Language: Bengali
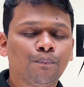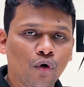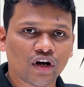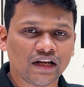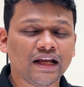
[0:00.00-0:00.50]

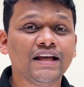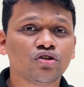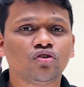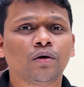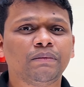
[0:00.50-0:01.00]
পরে এই
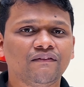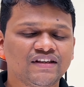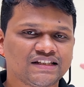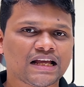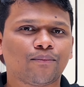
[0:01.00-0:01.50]
জন্য
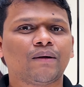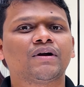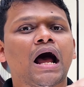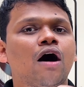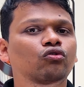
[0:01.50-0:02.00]
পিভিসি কেবল
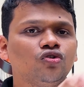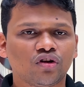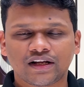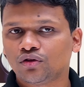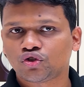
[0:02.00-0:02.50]
আমরা
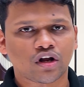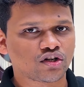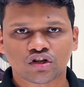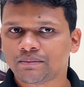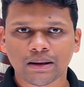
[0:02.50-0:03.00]
আউটডোরে কিন্তু
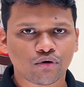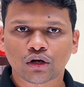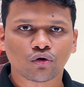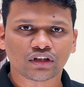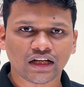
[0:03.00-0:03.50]
সরাসরি ব্যবহার
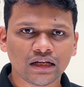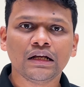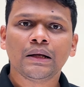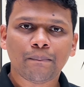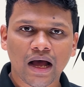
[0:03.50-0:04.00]
করতে
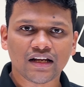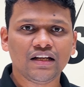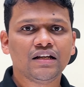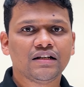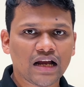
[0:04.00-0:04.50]
পারি
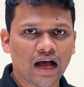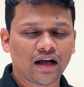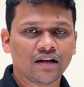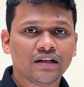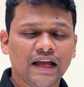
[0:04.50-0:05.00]
না
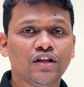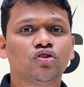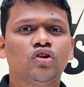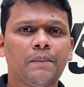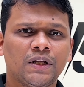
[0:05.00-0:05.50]
এর
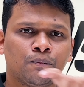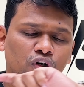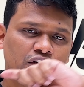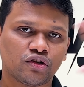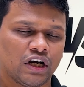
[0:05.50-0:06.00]
জন্য আমাদের
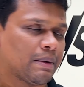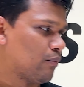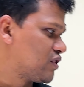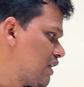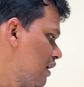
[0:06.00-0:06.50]
প্রোটেকশনের
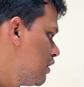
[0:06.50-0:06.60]
ব্যবস্থা